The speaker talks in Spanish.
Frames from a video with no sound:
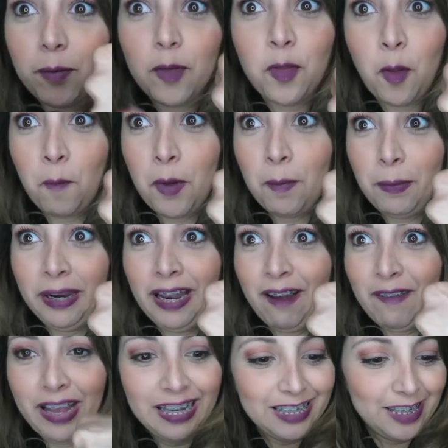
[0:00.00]
No me
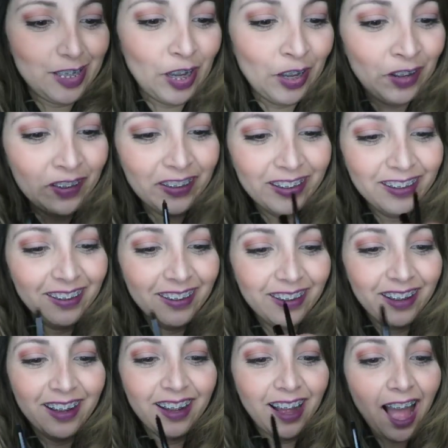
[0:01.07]
esperaba esto.
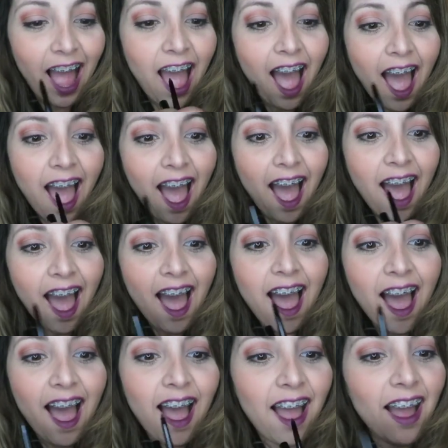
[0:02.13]

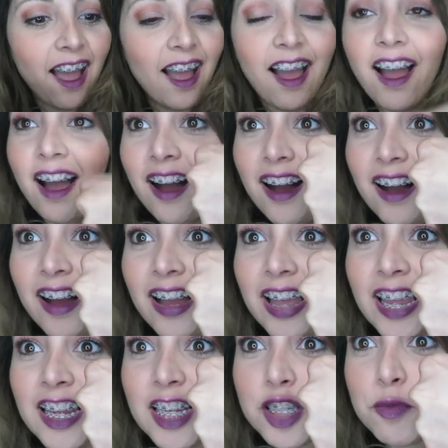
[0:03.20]
¡Ah!
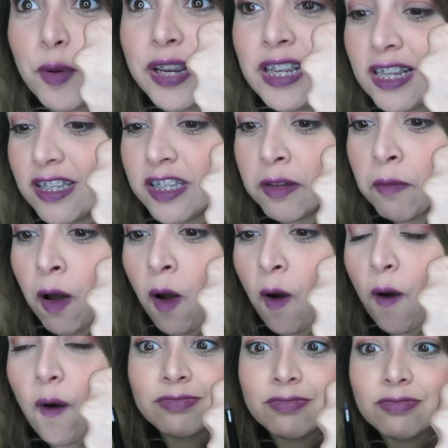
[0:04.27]
¡Es
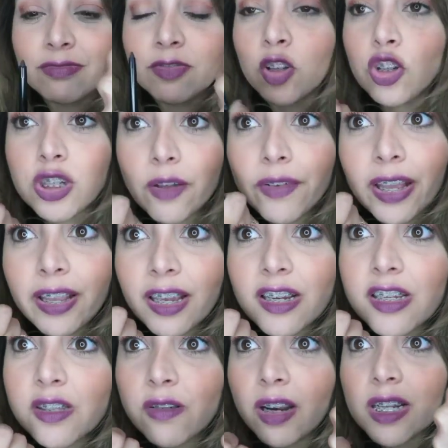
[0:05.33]
buenísimo! No sabía que
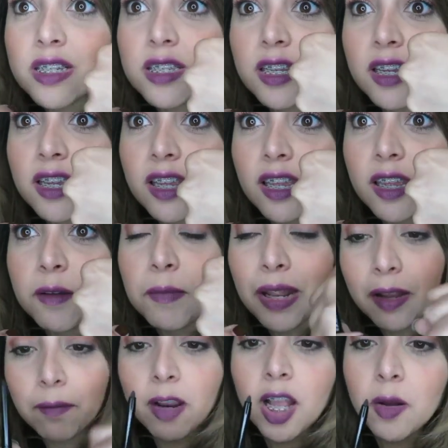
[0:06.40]
esto era así.
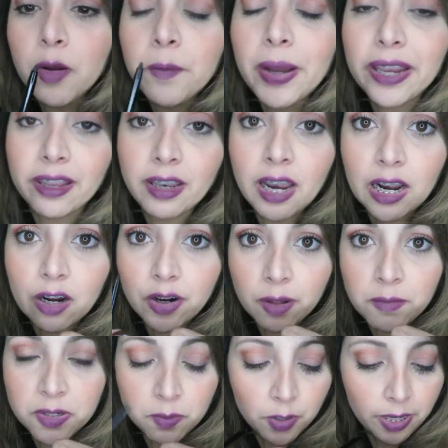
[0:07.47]
Mira que me lo acabo de imaginar.
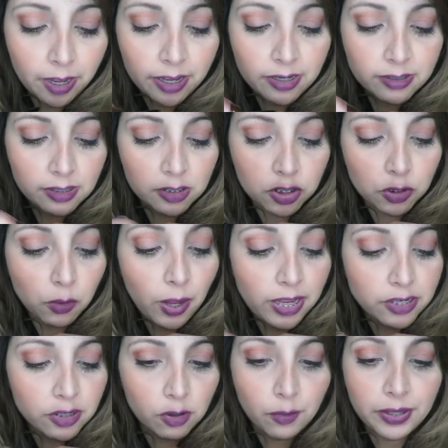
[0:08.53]
Ahora mismo que hice el
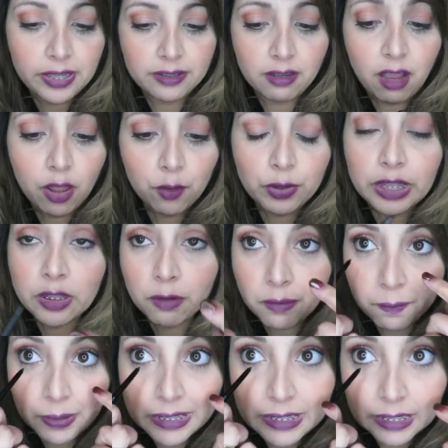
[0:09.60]
swatch y lo vi que estaba durito,
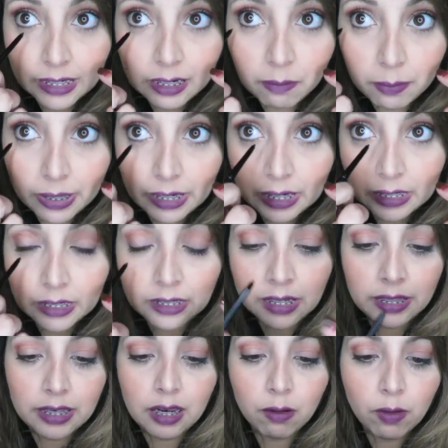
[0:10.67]
me pensé que era para la
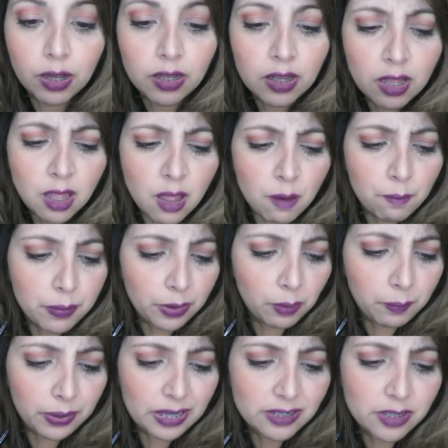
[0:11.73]
línea del agua.
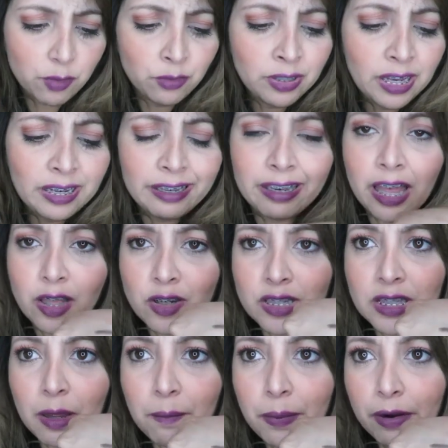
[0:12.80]
Pero para hacer un delineado
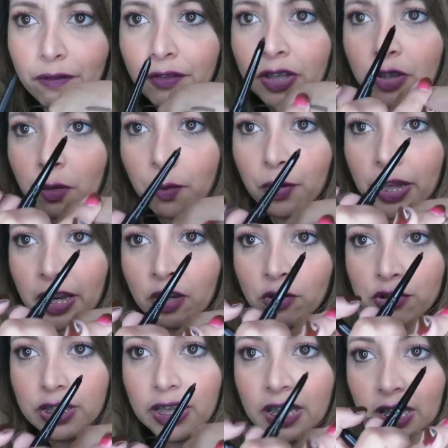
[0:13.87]
está perfecto porque
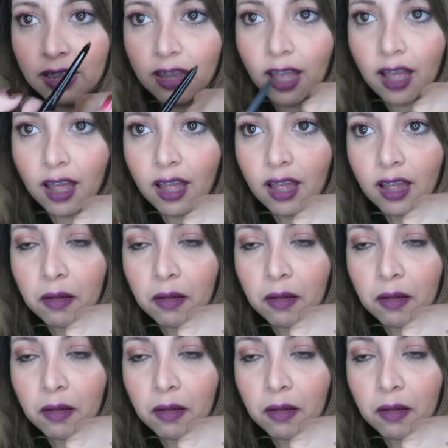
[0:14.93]
no se quita